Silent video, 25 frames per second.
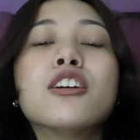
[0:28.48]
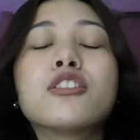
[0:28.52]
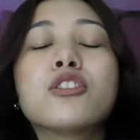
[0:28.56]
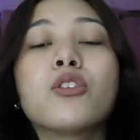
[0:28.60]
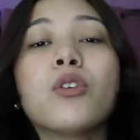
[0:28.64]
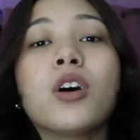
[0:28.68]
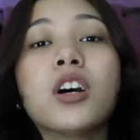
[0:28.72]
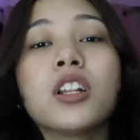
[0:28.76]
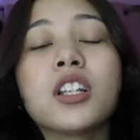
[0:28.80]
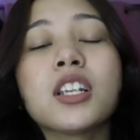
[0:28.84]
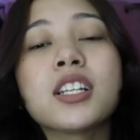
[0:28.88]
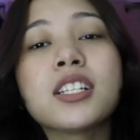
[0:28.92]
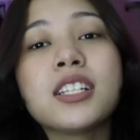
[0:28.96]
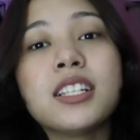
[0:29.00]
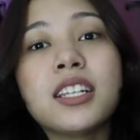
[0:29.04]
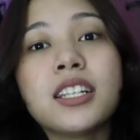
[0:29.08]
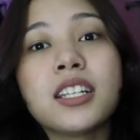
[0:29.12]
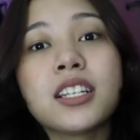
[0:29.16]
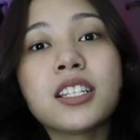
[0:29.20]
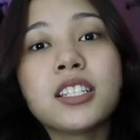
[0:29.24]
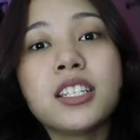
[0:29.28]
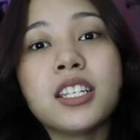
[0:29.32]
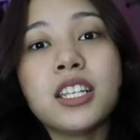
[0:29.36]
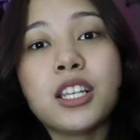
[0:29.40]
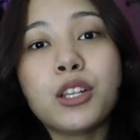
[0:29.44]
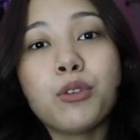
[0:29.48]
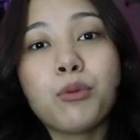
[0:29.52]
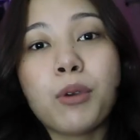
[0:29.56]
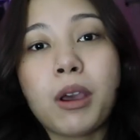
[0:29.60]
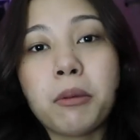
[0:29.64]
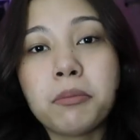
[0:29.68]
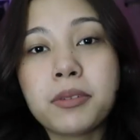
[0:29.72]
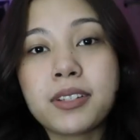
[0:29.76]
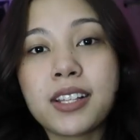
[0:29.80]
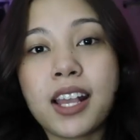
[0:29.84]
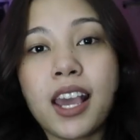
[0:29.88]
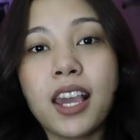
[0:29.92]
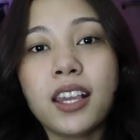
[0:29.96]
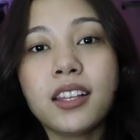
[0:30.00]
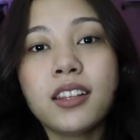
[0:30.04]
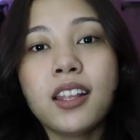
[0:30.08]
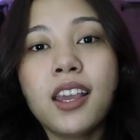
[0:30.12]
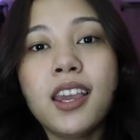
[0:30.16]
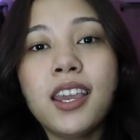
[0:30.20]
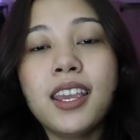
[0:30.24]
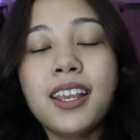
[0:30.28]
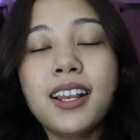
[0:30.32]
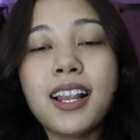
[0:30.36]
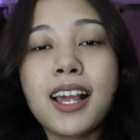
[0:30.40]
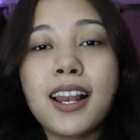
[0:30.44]
So under sila ng Shein website,
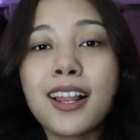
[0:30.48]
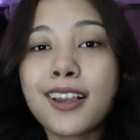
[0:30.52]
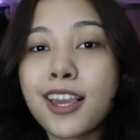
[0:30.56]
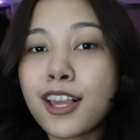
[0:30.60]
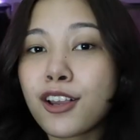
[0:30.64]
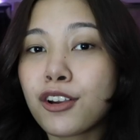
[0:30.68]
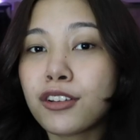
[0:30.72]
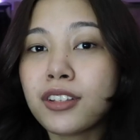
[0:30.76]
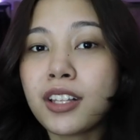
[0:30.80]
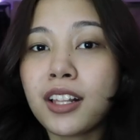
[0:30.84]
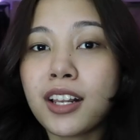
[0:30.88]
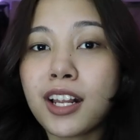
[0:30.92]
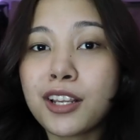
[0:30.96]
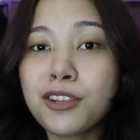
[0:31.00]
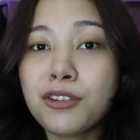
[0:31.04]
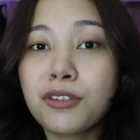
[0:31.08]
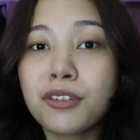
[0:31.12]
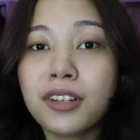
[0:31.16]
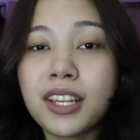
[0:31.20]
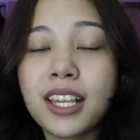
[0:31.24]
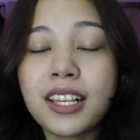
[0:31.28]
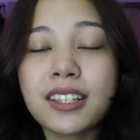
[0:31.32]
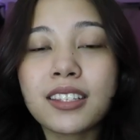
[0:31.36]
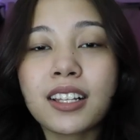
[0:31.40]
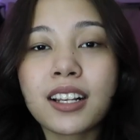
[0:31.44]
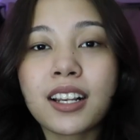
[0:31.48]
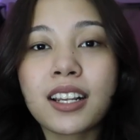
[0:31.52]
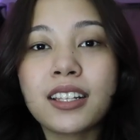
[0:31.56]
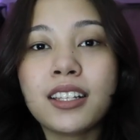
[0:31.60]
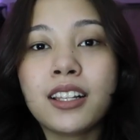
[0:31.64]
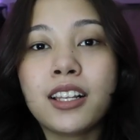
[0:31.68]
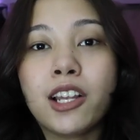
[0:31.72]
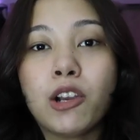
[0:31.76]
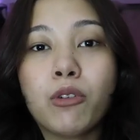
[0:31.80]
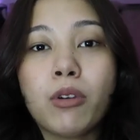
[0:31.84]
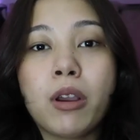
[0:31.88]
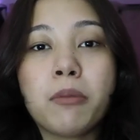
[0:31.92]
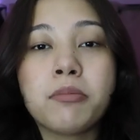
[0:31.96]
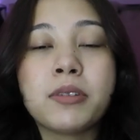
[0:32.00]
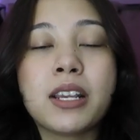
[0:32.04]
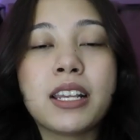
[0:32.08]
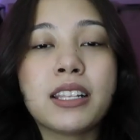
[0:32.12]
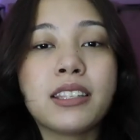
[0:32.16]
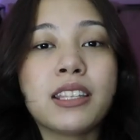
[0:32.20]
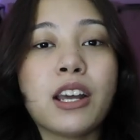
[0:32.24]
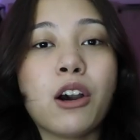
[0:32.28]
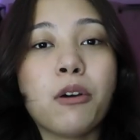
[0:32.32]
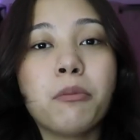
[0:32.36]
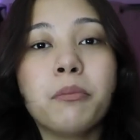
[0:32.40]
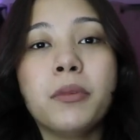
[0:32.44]
ilalagay ko na lang yung link ng kanilang
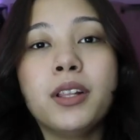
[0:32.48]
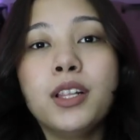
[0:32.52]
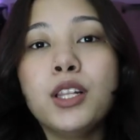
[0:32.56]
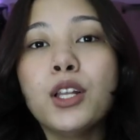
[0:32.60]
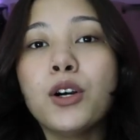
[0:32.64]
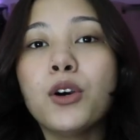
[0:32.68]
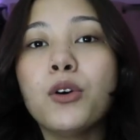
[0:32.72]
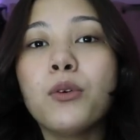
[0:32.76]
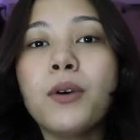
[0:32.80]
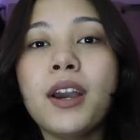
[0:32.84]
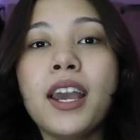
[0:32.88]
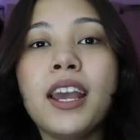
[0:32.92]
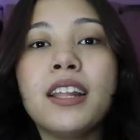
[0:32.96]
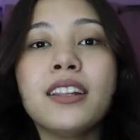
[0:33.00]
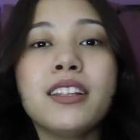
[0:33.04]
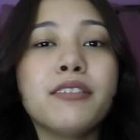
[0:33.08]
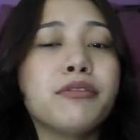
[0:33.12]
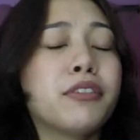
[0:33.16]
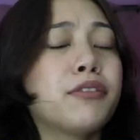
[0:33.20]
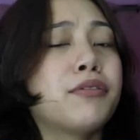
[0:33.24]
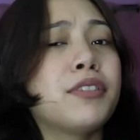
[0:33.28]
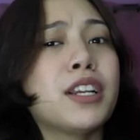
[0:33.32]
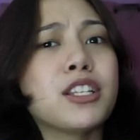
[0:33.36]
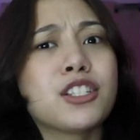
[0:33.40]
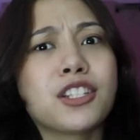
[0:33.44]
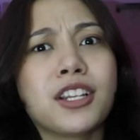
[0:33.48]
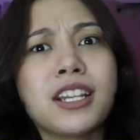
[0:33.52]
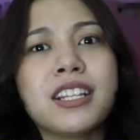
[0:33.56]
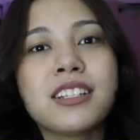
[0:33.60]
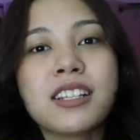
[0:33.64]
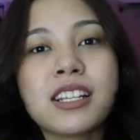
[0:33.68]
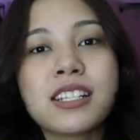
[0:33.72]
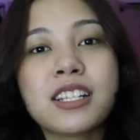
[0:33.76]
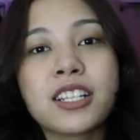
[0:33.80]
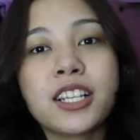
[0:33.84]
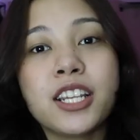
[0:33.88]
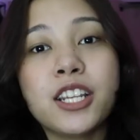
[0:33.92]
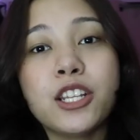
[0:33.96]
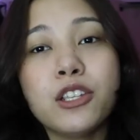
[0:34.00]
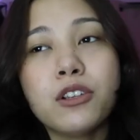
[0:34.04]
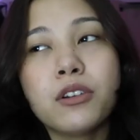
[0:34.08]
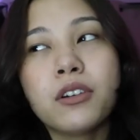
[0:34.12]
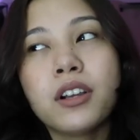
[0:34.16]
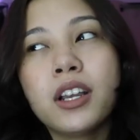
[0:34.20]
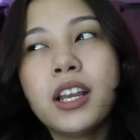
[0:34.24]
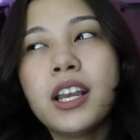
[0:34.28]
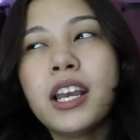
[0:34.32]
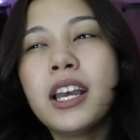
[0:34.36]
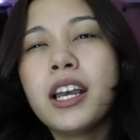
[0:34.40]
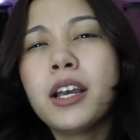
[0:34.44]
website down below and if a flash screen sa screen
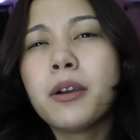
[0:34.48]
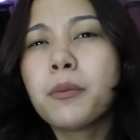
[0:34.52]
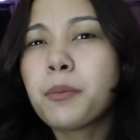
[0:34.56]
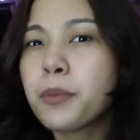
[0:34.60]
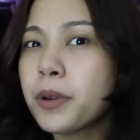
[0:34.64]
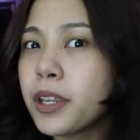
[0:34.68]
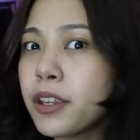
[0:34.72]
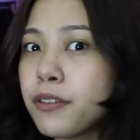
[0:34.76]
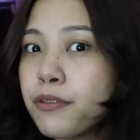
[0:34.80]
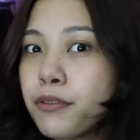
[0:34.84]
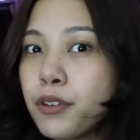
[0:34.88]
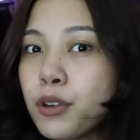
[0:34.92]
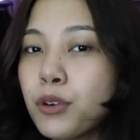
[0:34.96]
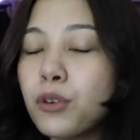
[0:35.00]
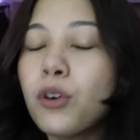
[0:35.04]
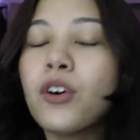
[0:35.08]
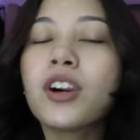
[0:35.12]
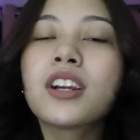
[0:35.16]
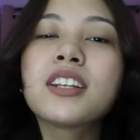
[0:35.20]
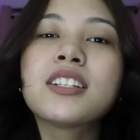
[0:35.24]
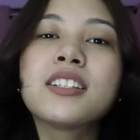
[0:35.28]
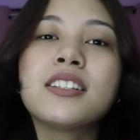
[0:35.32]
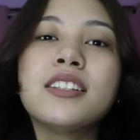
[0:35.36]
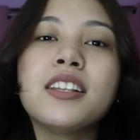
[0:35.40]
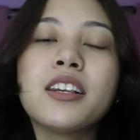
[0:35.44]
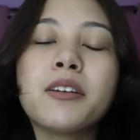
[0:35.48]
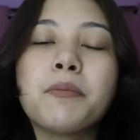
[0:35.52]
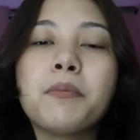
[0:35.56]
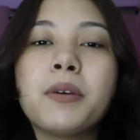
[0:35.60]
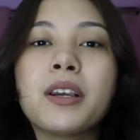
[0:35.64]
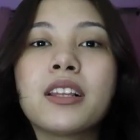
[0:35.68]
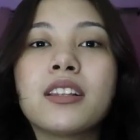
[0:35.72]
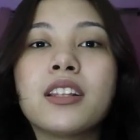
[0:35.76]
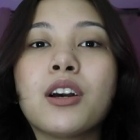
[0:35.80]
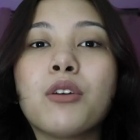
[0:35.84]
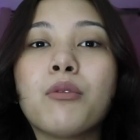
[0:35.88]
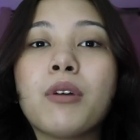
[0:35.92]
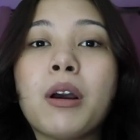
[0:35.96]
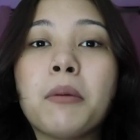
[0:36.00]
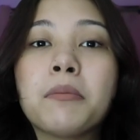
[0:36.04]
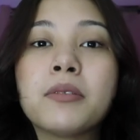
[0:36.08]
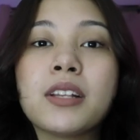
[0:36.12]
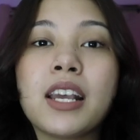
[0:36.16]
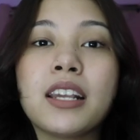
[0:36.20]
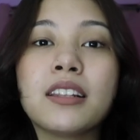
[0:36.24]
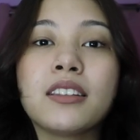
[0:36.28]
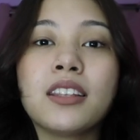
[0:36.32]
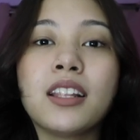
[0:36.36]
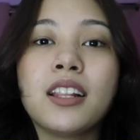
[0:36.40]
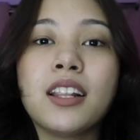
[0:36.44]
yung preview or sneak peek ng
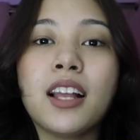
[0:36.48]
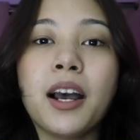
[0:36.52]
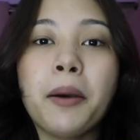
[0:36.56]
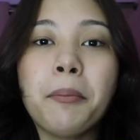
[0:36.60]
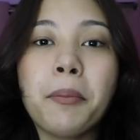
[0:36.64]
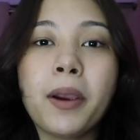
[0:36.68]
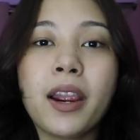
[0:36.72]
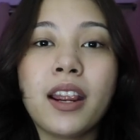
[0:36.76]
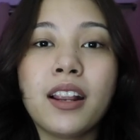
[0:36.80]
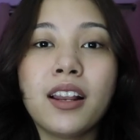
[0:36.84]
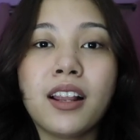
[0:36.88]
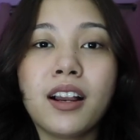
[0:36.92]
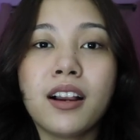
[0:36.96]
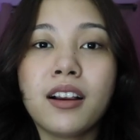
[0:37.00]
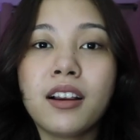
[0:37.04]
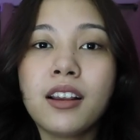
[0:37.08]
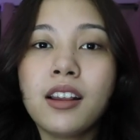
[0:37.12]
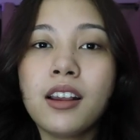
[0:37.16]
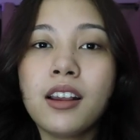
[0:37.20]
website nila para lang